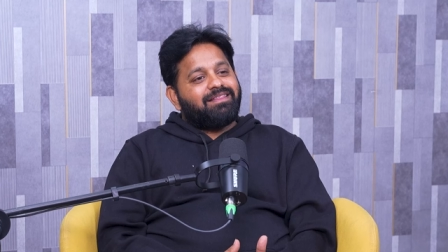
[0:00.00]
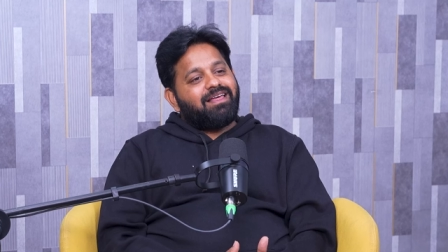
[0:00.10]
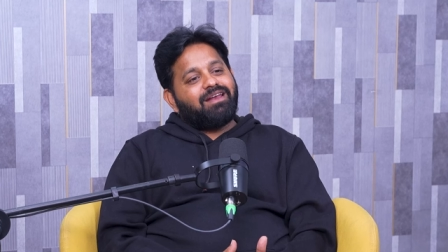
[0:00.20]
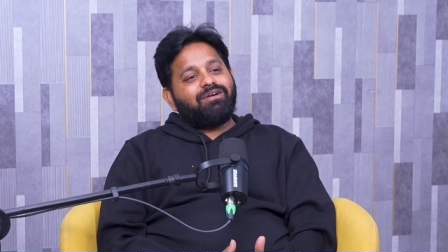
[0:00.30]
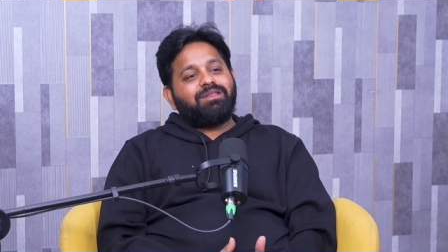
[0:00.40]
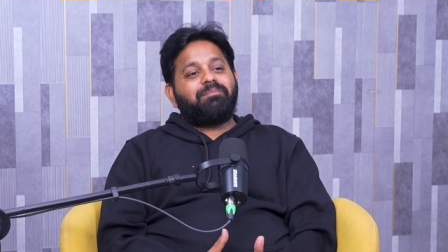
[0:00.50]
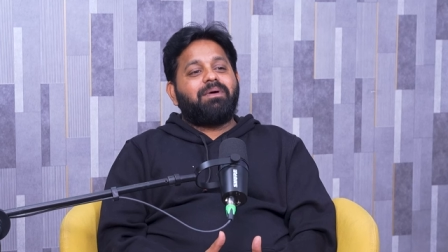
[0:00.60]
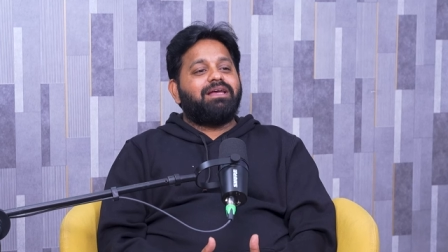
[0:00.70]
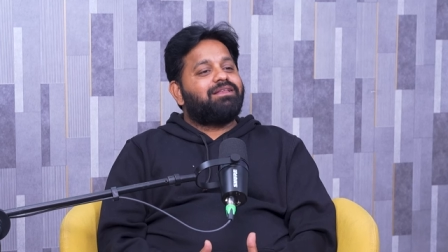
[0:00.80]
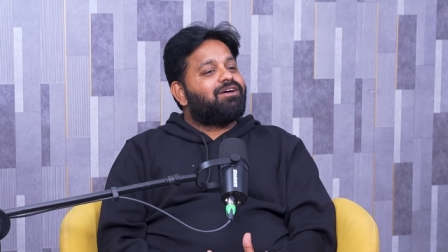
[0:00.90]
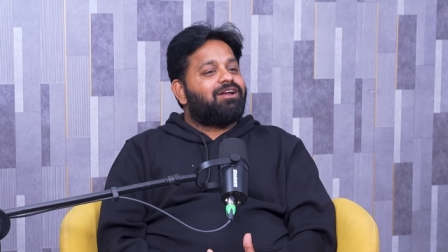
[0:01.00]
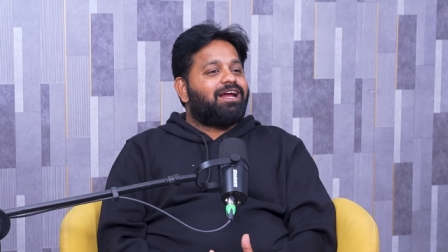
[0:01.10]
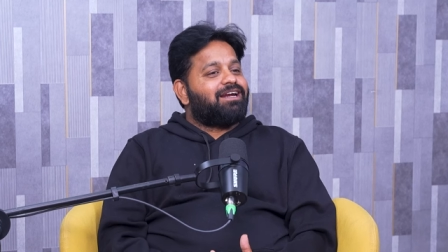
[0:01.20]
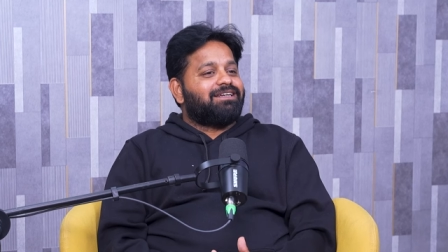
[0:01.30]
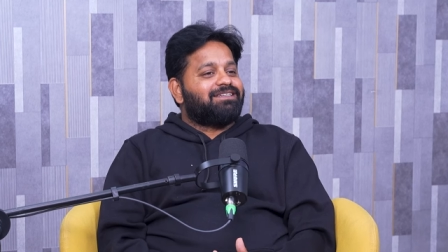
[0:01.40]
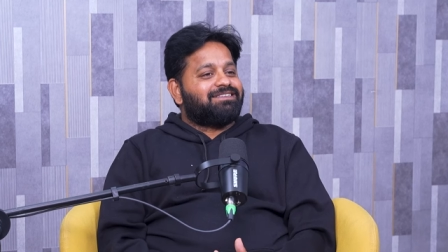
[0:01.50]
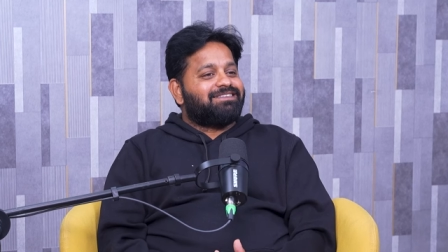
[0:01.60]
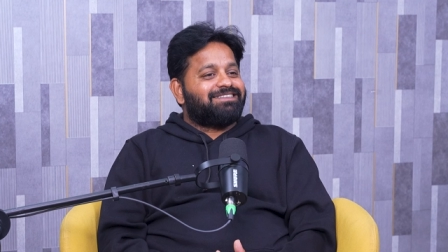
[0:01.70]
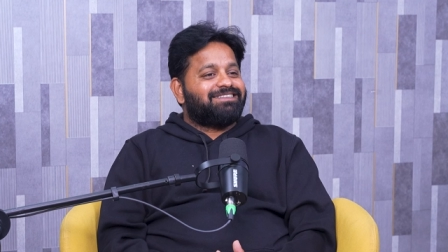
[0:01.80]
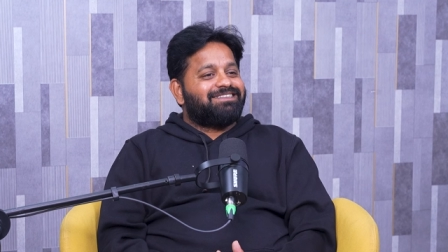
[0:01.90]
తర్వాత పైథాన్ యాడ్
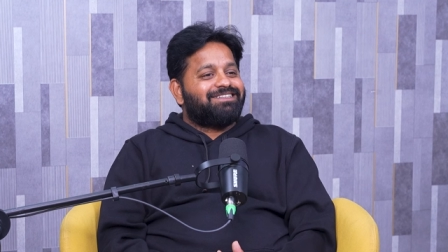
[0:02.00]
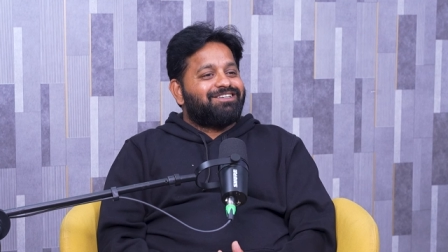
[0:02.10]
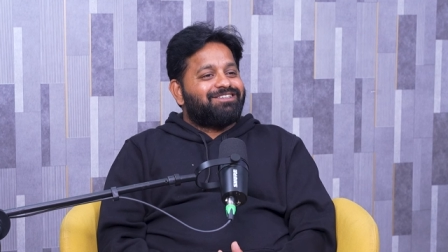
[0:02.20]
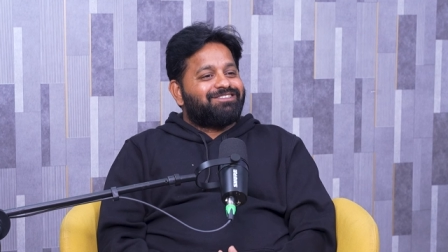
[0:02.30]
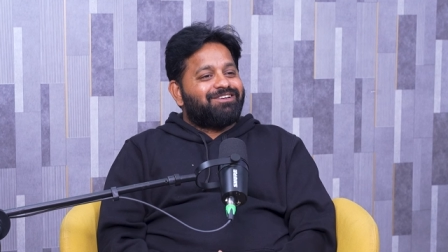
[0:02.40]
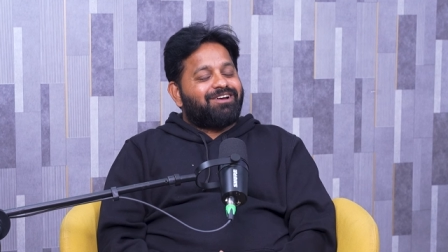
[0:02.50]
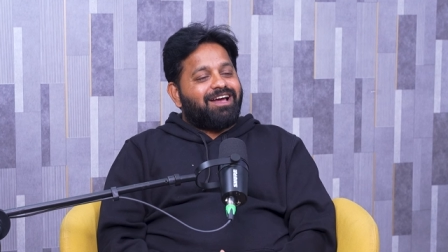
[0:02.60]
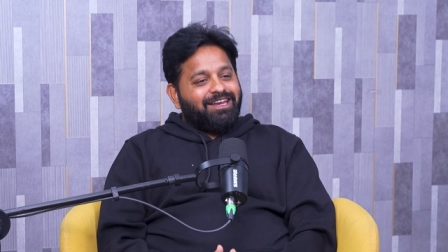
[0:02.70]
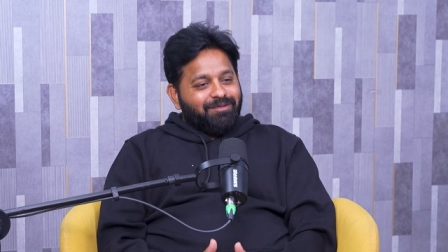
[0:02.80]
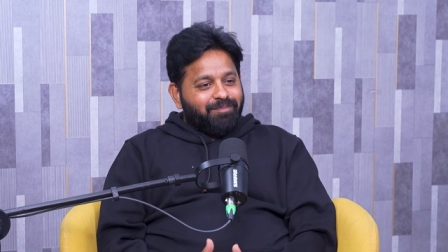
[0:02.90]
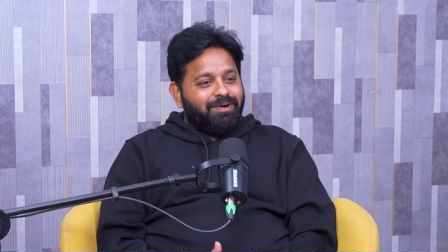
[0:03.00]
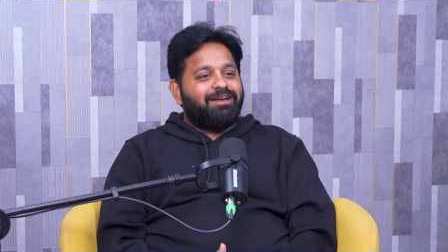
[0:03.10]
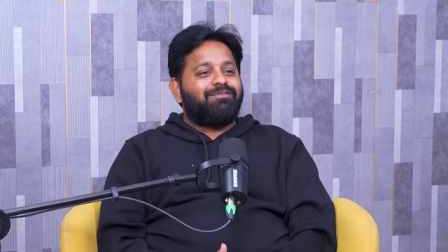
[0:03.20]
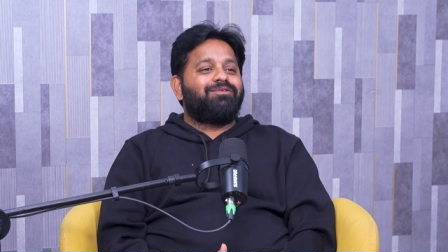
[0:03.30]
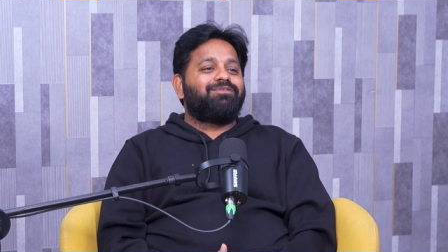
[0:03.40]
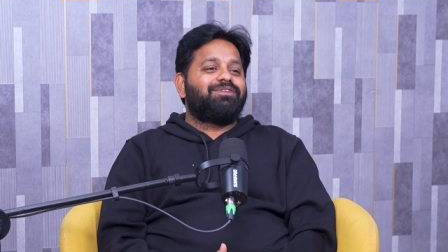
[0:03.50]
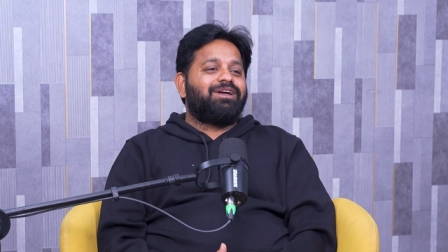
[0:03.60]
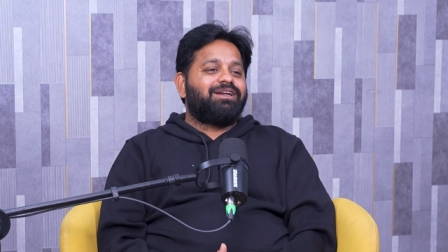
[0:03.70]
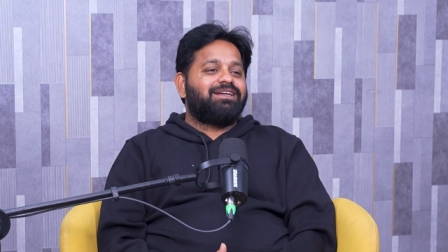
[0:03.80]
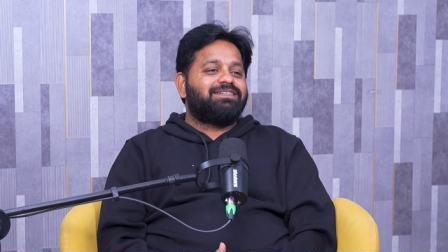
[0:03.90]
అయ్యింది సో కానీ ఇప్పుడు
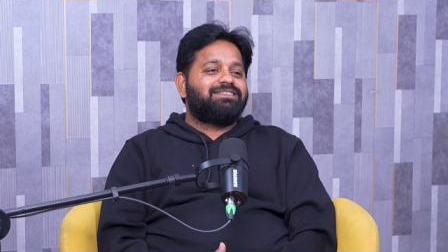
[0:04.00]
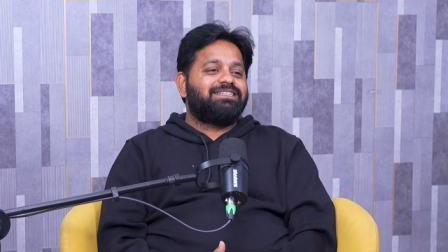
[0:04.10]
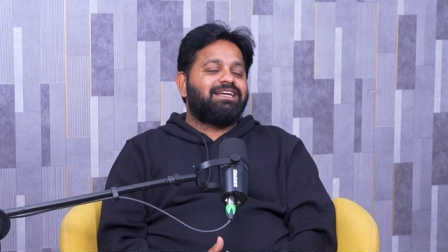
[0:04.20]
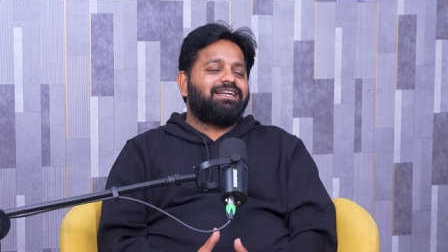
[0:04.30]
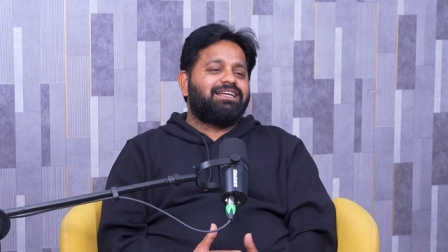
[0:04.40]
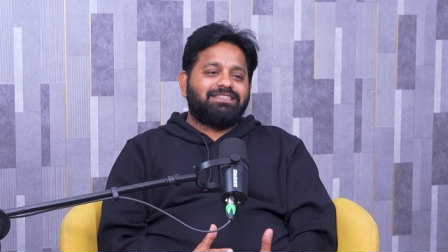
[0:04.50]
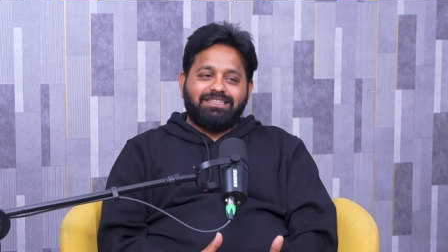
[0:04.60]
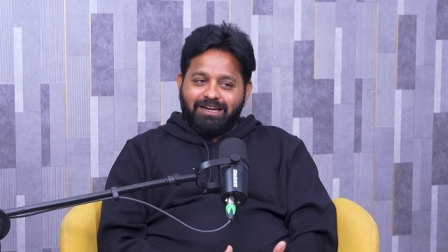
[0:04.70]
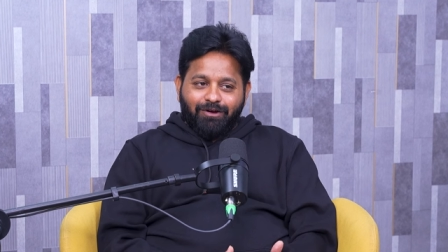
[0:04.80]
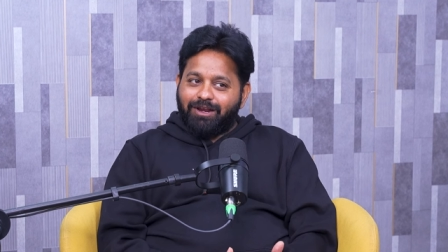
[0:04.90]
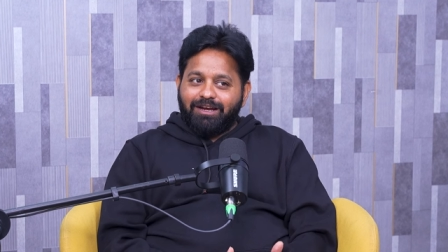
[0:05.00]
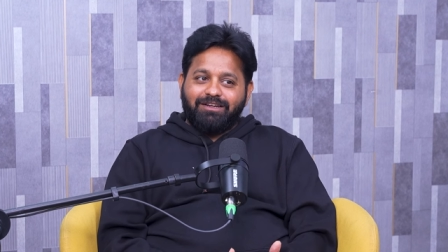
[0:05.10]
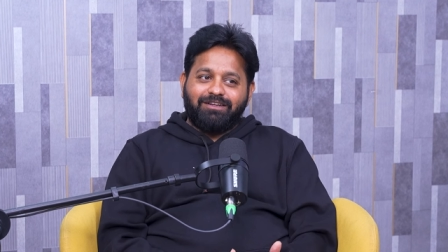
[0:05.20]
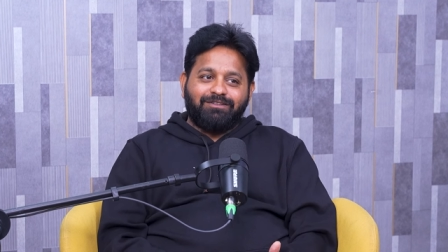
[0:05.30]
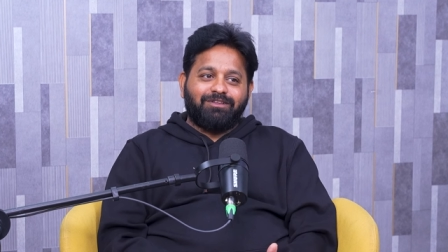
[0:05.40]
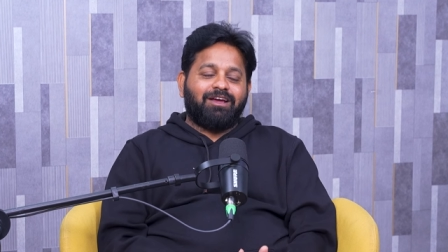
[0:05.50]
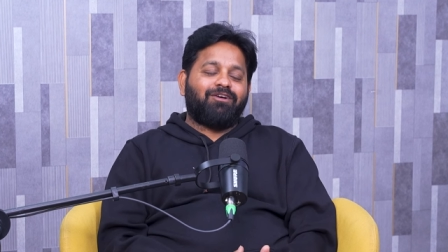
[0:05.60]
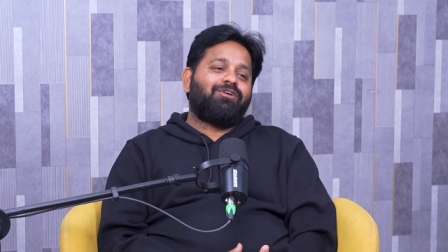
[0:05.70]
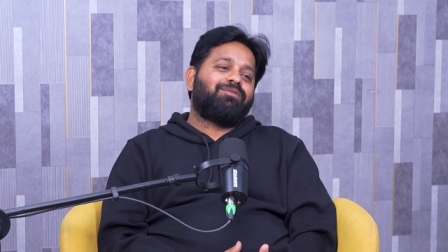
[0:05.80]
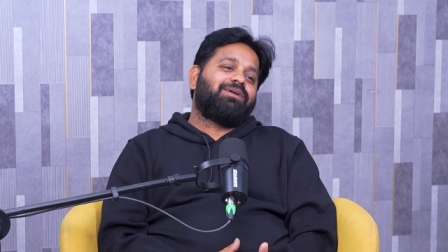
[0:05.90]
ఏమవుతుందంటే సిఎన్డిఎస్ అని ఒకళ్ళు అంటారు
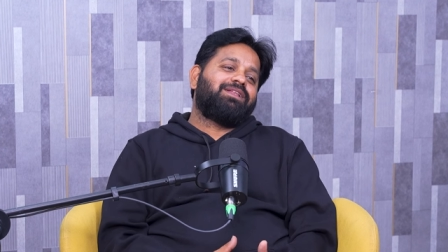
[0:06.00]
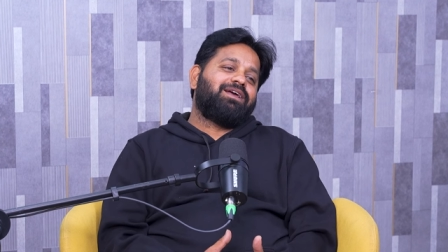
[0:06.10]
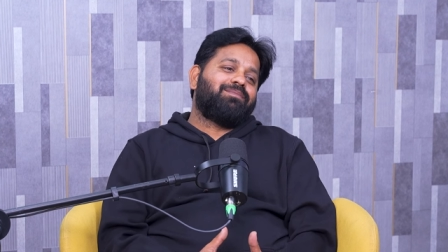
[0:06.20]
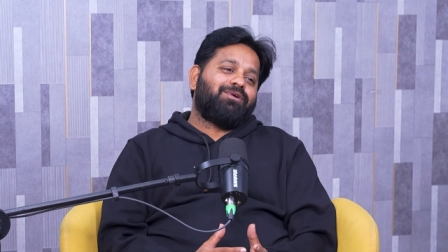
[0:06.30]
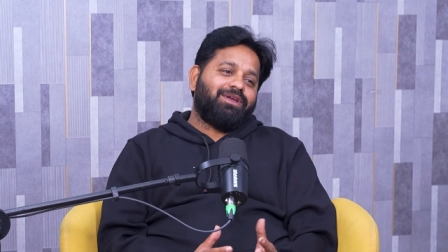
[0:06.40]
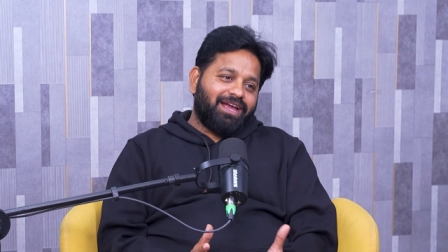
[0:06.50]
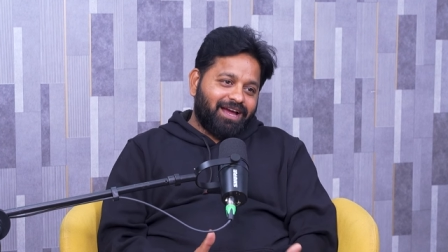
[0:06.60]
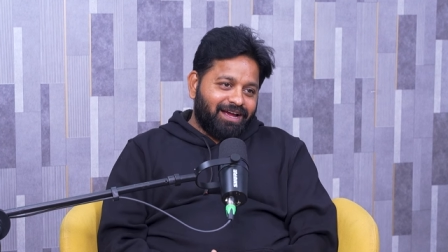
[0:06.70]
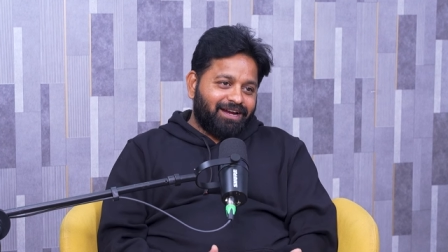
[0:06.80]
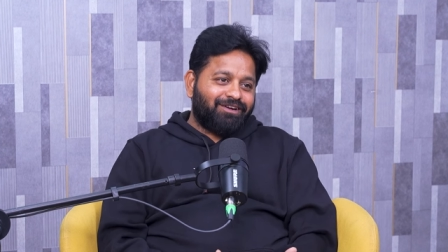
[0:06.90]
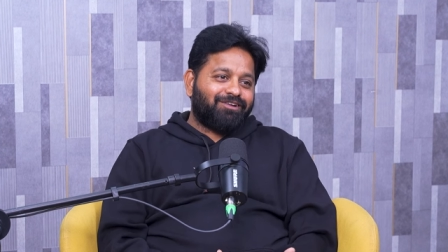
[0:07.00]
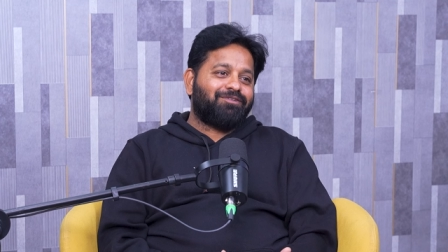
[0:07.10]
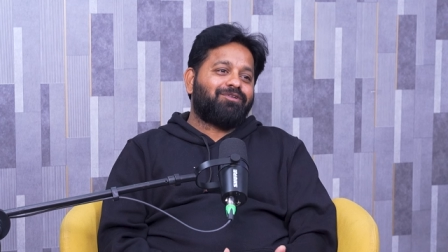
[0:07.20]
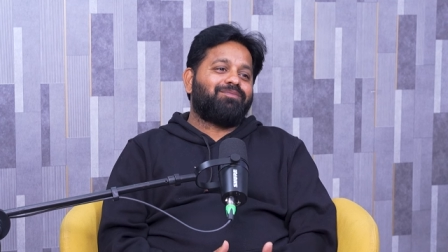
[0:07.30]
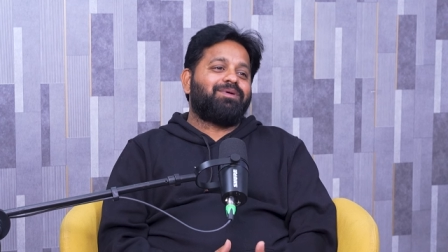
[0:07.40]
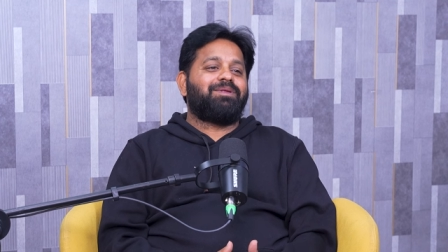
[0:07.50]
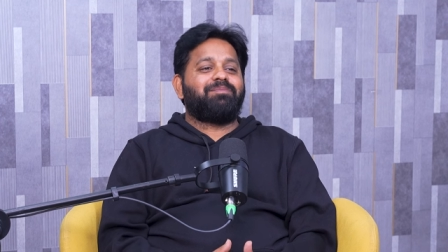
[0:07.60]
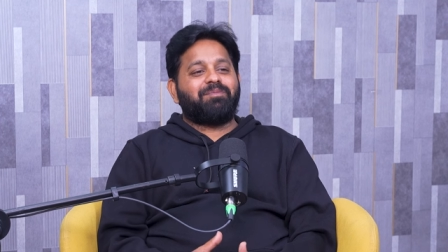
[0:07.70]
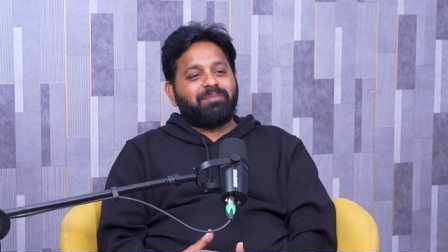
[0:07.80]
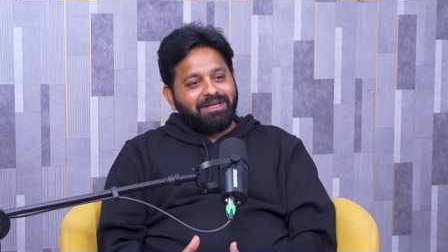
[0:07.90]
కొంతమంది ఏమో ఏఐ అంటారు కొంతమంది
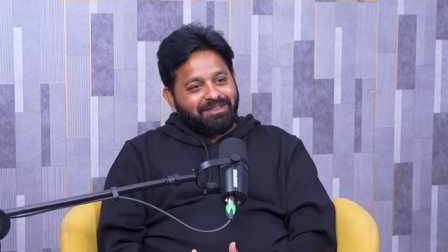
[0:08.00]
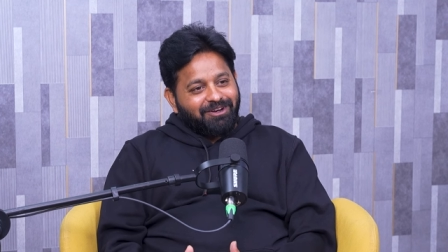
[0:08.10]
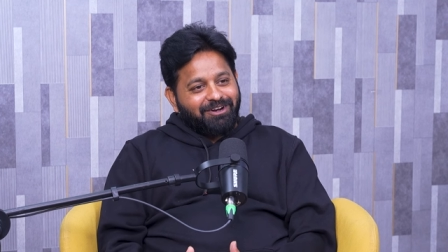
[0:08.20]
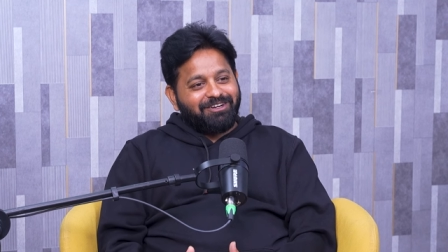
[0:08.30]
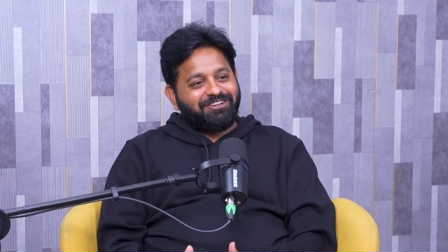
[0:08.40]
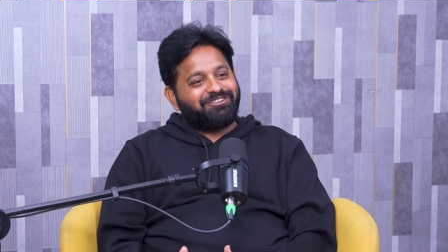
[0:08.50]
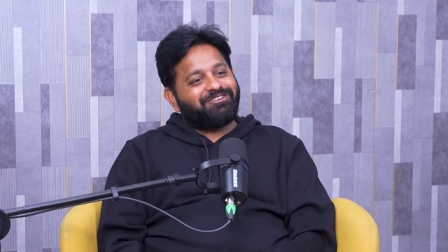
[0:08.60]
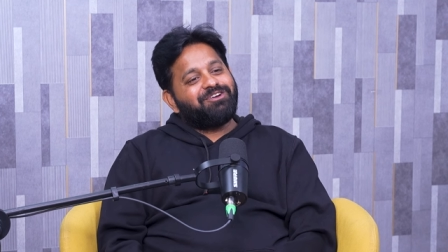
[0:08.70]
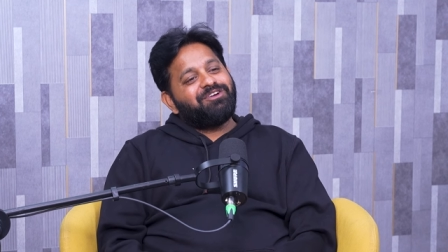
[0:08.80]
ఏమో పైథాన్ అంటారు